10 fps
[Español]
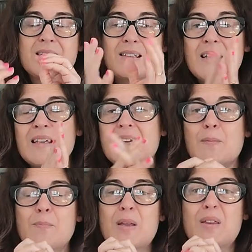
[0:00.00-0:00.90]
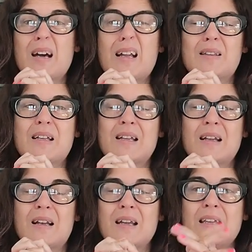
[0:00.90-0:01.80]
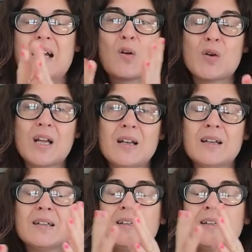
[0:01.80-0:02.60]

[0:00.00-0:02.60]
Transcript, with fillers: extraña que empieza a tener ella con él,